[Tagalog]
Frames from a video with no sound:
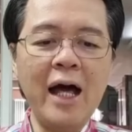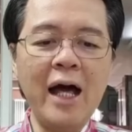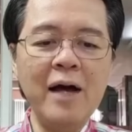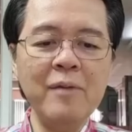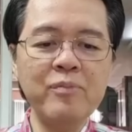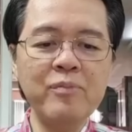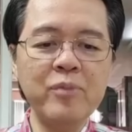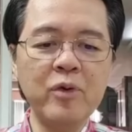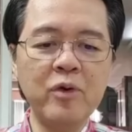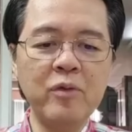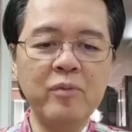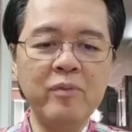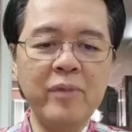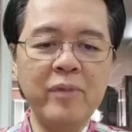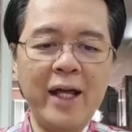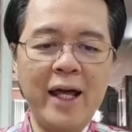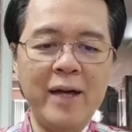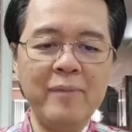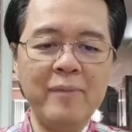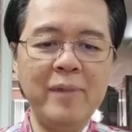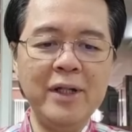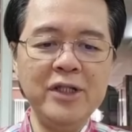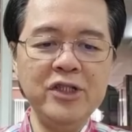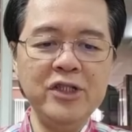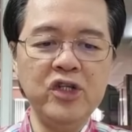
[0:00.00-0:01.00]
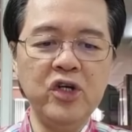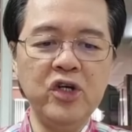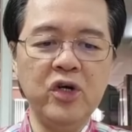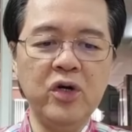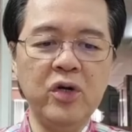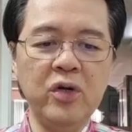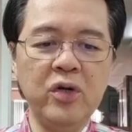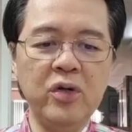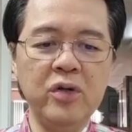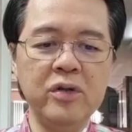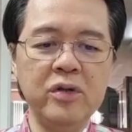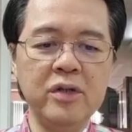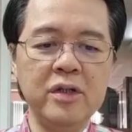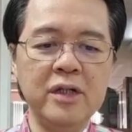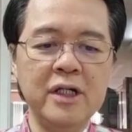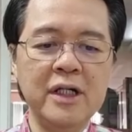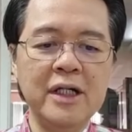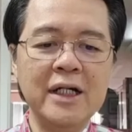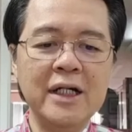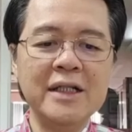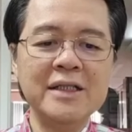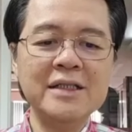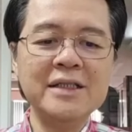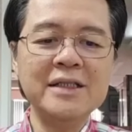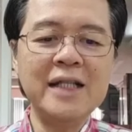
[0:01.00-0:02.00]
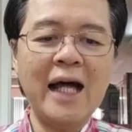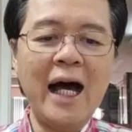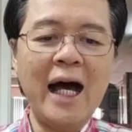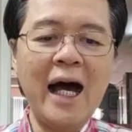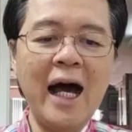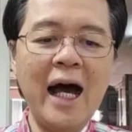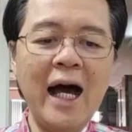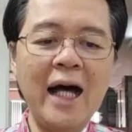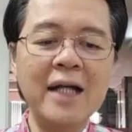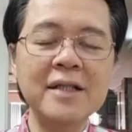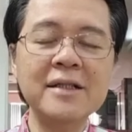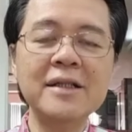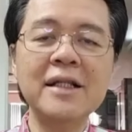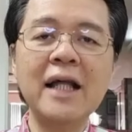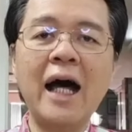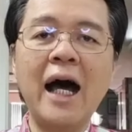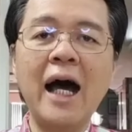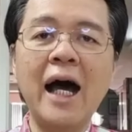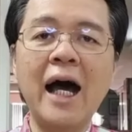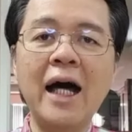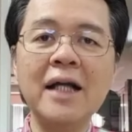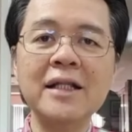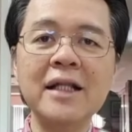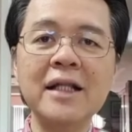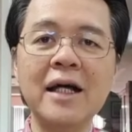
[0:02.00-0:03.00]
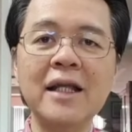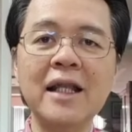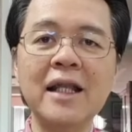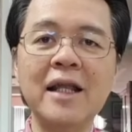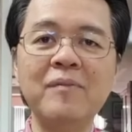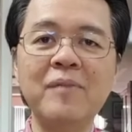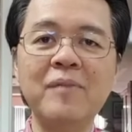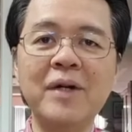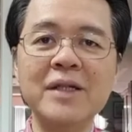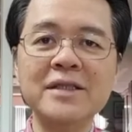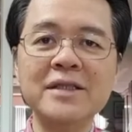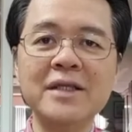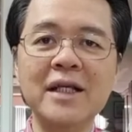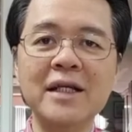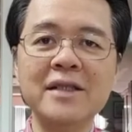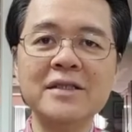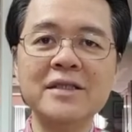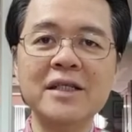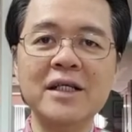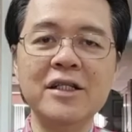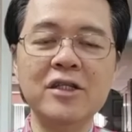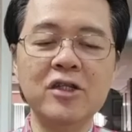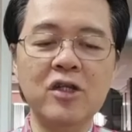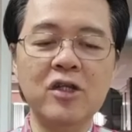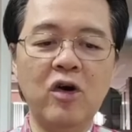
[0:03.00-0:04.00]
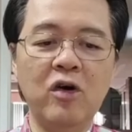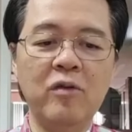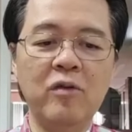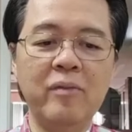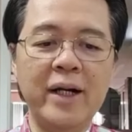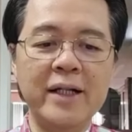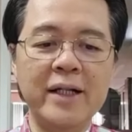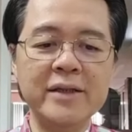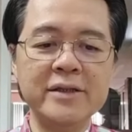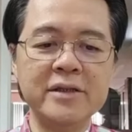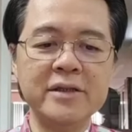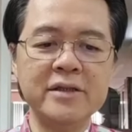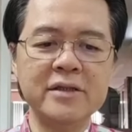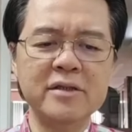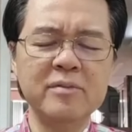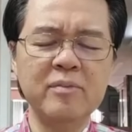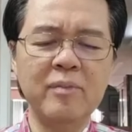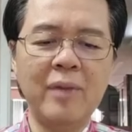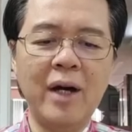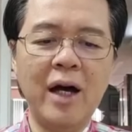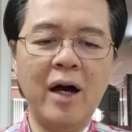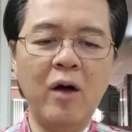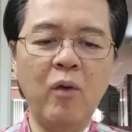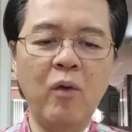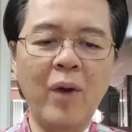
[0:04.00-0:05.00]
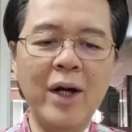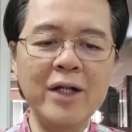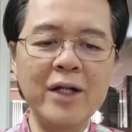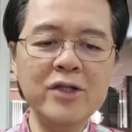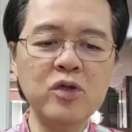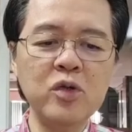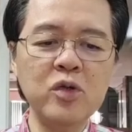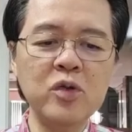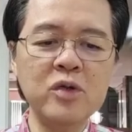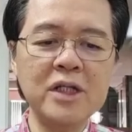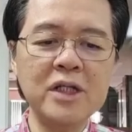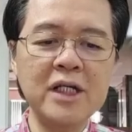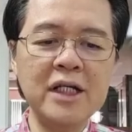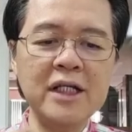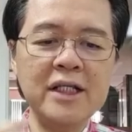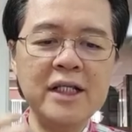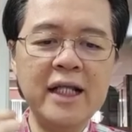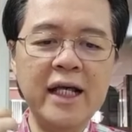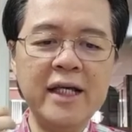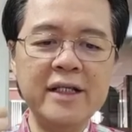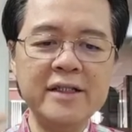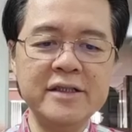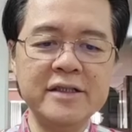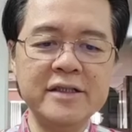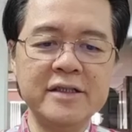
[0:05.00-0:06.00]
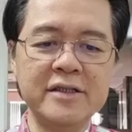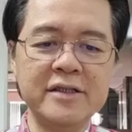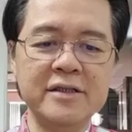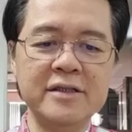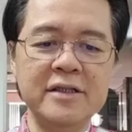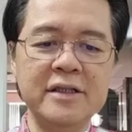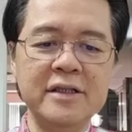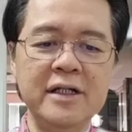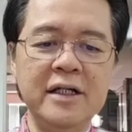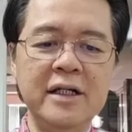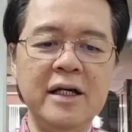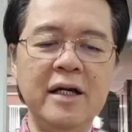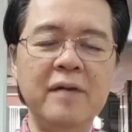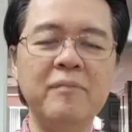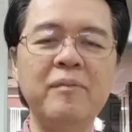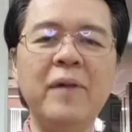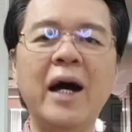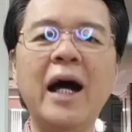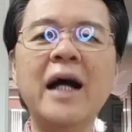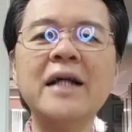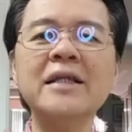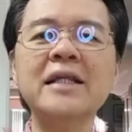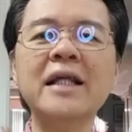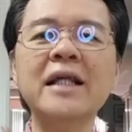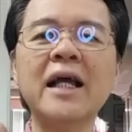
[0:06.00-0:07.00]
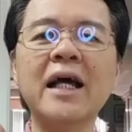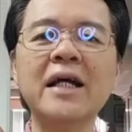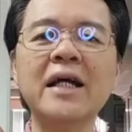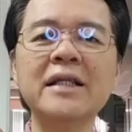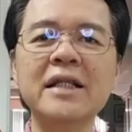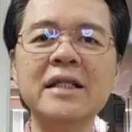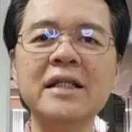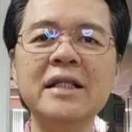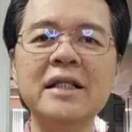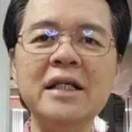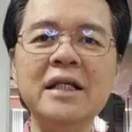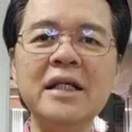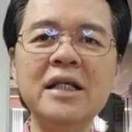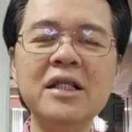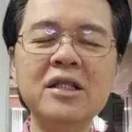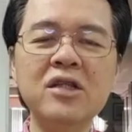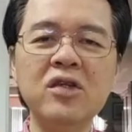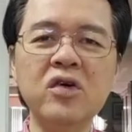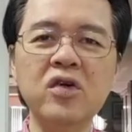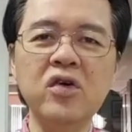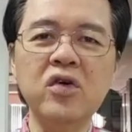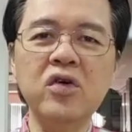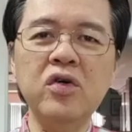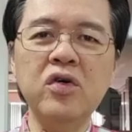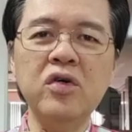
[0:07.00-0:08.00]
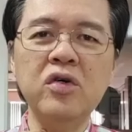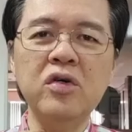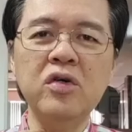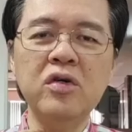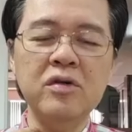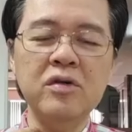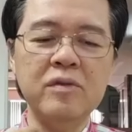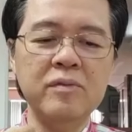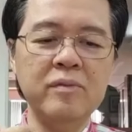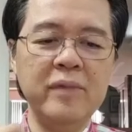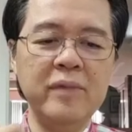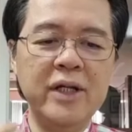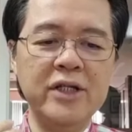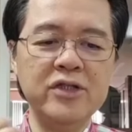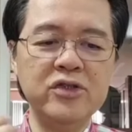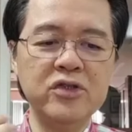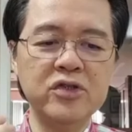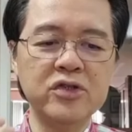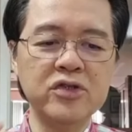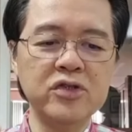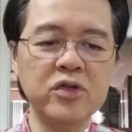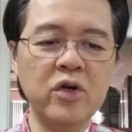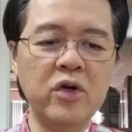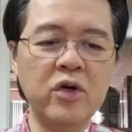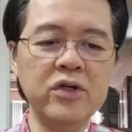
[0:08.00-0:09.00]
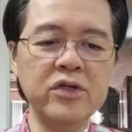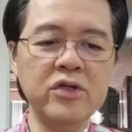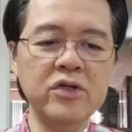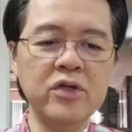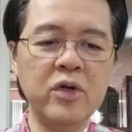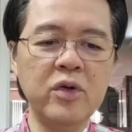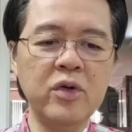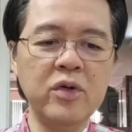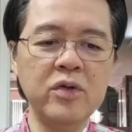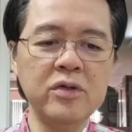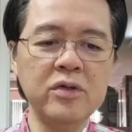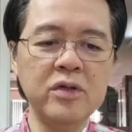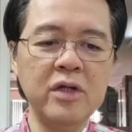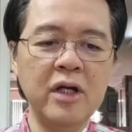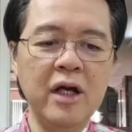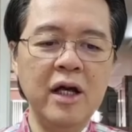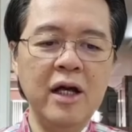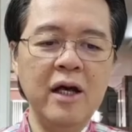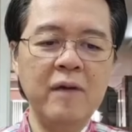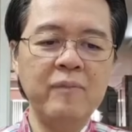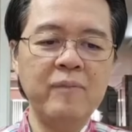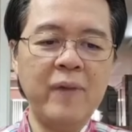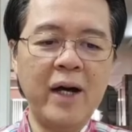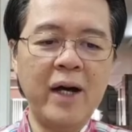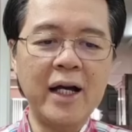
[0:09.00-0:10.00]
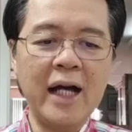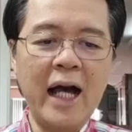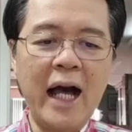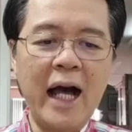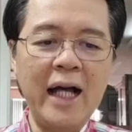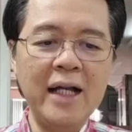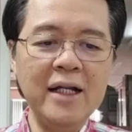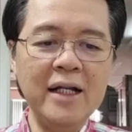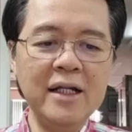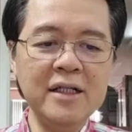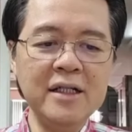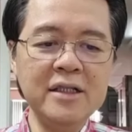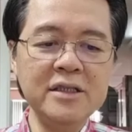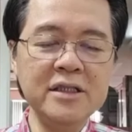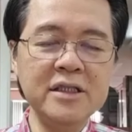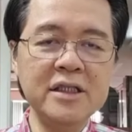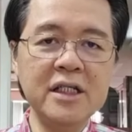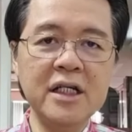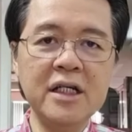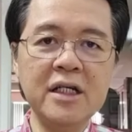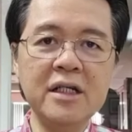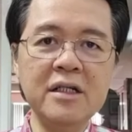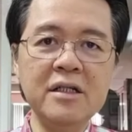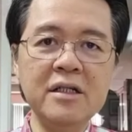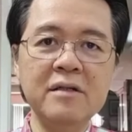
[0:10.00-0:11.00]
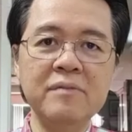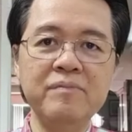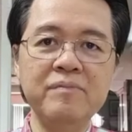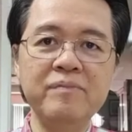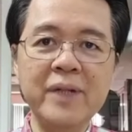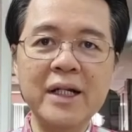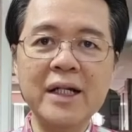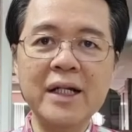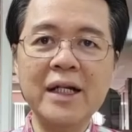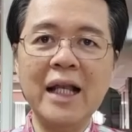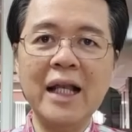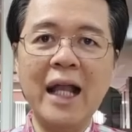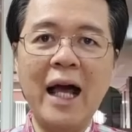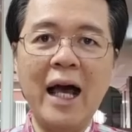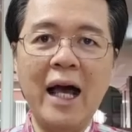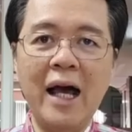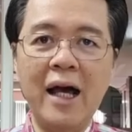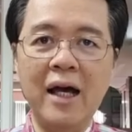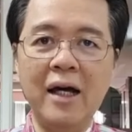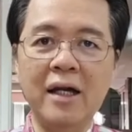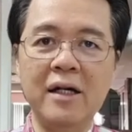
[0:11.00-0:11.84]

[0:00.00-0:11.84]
ang problema nyo, dahan-dahan ang labas ng sintomas. Mga 1 to 3 days. Makati-kati dito, medyo sore throat. Pag allergy, bigla.